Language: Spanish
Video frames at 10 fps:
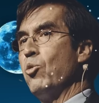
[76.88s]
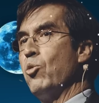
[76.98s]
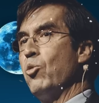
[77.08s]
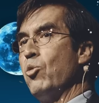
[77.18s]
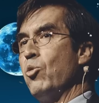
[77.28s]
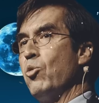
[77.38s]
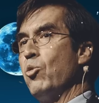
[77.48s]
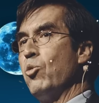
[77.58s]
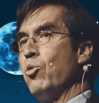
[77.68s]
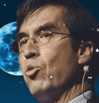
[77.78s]
Y
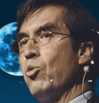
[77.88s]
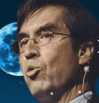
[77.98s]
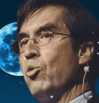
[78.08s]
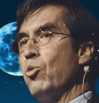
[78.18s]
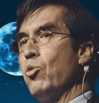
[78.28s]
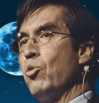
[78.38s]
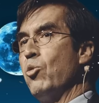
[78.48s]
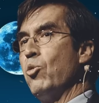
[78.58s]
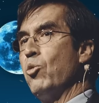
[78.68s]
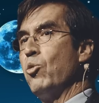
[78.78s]
yo,
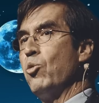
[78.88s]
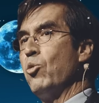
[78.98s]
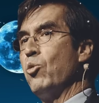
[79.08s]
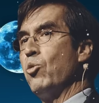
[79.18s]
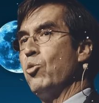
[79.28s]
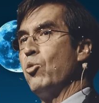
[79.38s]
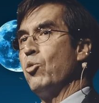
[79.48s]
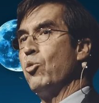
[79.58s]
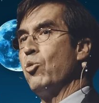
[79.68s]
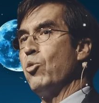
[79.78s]
en mi
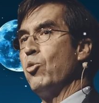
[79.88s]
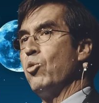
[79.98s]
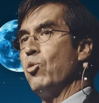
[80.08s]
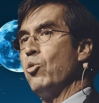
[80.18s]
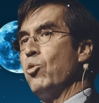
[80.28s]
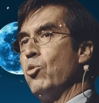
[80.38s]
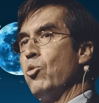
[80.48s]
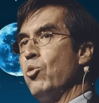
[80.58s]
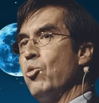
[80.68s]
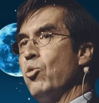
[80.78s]
nivel de
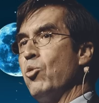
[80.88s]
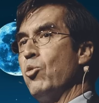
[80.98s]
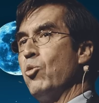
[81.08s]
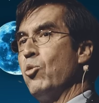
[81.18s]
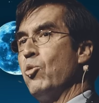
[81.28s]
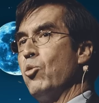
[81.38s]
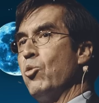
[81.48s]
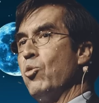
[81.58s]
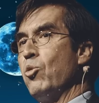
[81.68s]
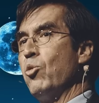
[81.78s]
conciencia de entonces
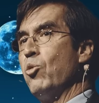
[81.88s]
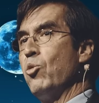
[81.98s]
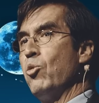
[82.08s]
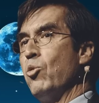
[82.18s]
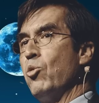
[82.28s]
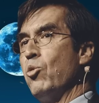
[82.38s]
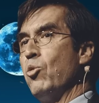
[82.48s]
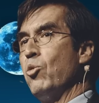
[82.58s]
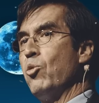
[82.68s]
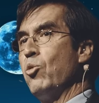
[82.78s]
decía, pero si los
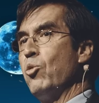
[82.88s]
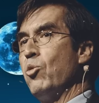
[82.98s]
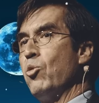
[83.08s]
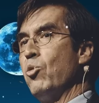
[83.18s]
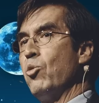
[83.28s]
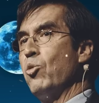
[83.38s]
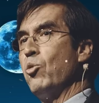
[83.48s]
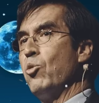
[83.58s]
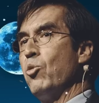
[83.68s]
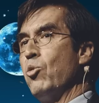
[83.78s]
pensamientos son la pera,
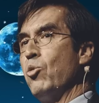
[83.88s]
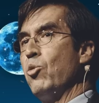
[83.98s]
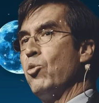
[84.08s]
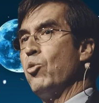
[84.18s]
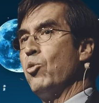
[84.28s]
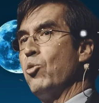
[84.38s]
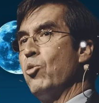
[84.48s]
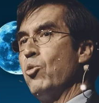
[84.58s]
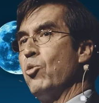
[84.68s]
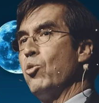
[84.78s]
que sería el
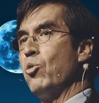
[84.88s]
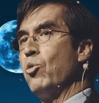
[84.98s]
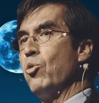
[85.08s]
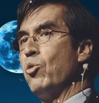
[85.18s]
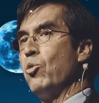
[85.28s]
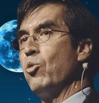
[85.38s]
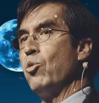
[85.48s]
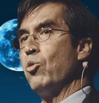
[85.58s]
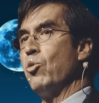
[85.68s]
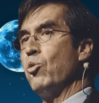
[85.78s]
ser humano si no pensara.
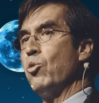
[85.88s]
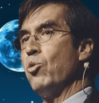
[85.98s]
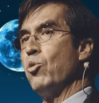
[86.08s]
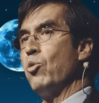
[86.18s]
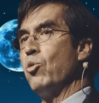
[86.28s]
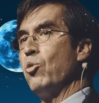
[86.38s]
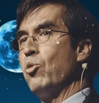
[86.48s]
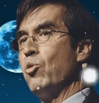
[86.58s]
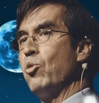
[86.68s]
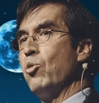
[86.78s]
Y siempre me llamó porque él
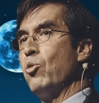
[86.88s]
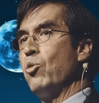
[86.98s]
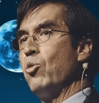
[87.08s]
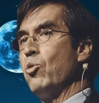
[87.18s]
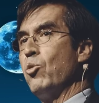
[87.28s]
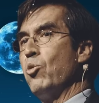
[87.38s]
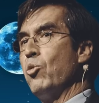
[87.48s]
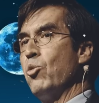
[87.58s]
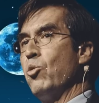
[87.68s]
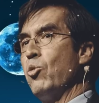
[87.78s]
decía de Disturbing
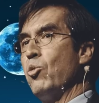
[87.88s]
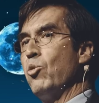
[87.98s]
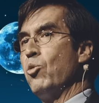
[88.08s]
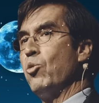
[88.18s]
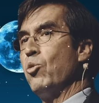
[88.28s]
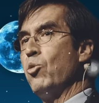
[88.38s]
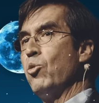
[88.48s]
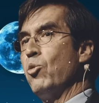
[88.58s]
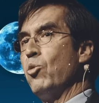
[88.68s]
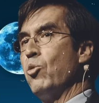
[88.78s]
Train of Thoughts,
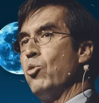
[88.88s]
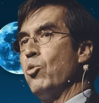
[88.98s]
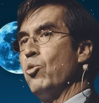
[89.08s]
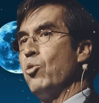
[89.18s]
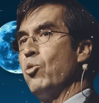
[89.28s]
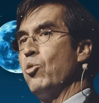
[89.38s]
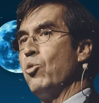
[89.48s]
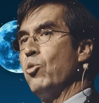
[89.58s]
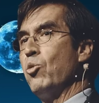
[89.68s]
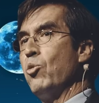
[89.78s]
el tren de
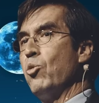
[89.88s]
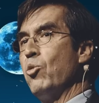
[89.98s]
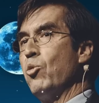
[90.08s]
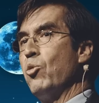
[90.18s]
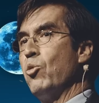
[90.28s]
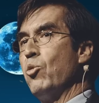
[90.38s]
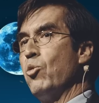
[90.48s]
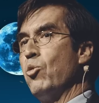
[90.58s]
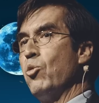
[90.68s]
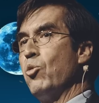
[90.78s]
pensamientos
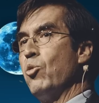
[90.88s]
perturbadores.